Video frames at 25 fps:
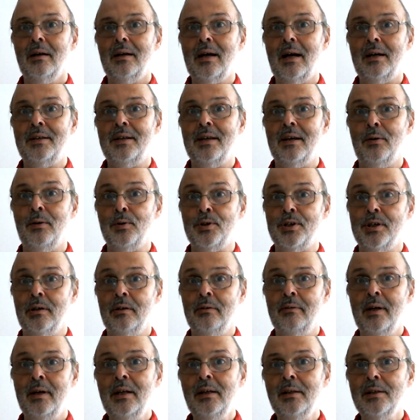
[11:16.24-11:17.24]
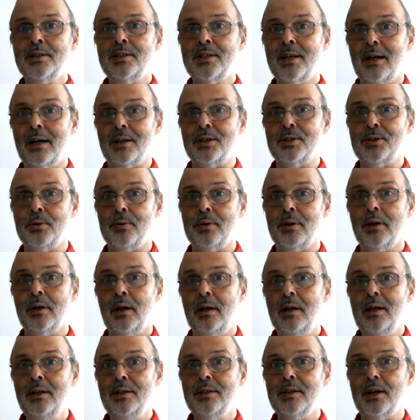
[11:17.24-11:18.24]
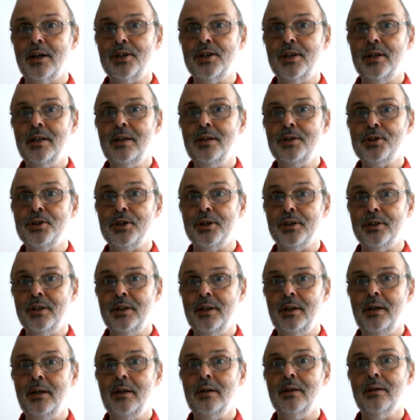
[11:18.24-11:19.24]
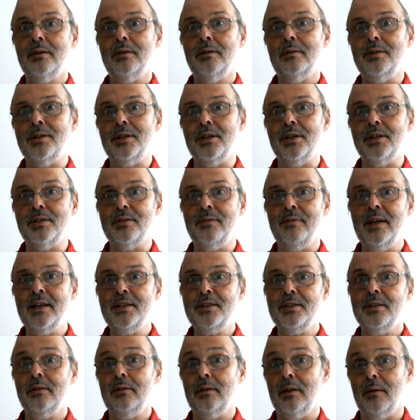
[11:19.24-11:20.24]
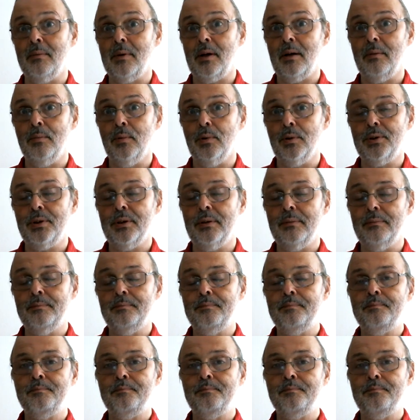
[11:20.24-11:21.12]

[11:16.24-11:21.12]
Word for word: Как я уже говорил, за 40 лет нашли 4 неизвестных нам работы.